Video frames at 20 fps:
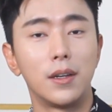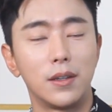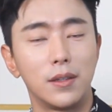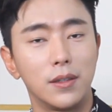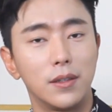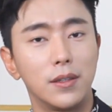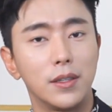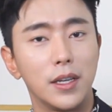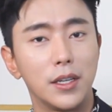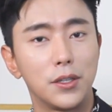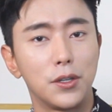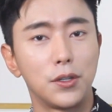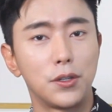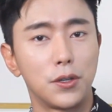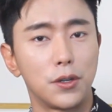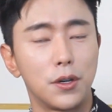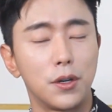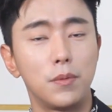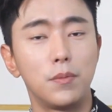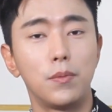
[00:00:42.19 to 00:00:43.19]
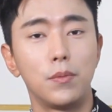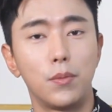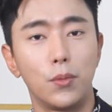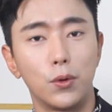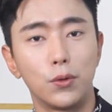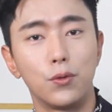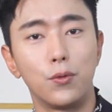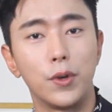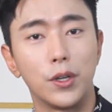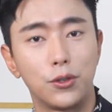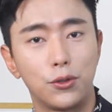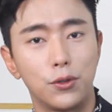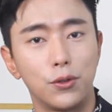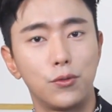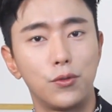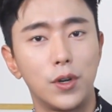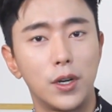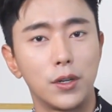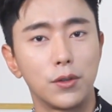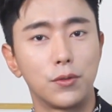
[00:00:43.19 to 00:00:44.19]
어, 예전처럼 모두
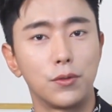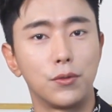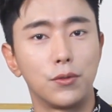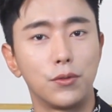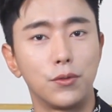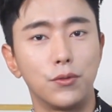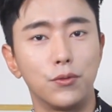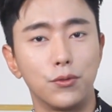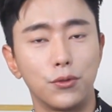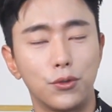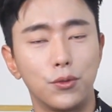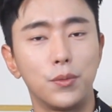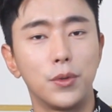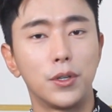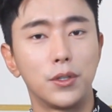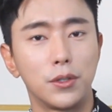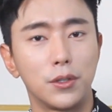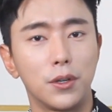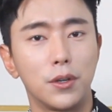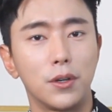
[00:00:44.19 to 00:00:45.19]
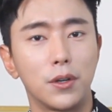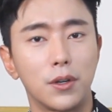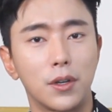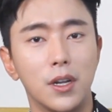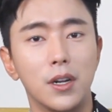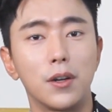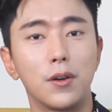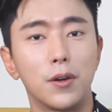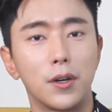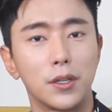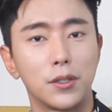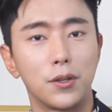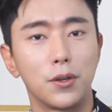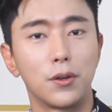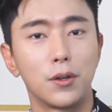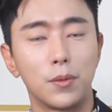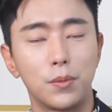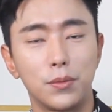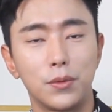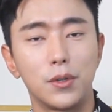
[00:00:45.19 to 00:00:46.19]
외출도 하고 웃으면서 길거리에서
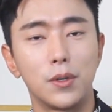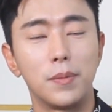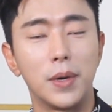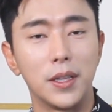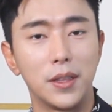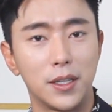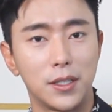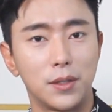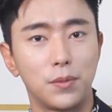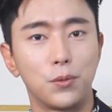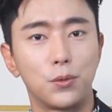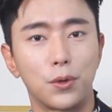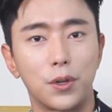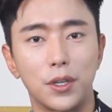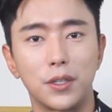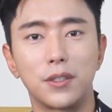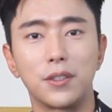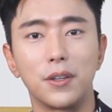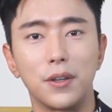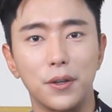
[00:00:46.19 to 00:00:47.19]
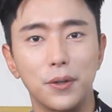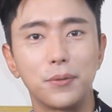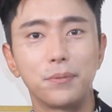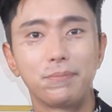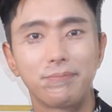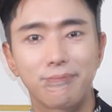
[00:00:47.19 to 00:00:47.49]
여러분들을 만났으면 좋겠어요.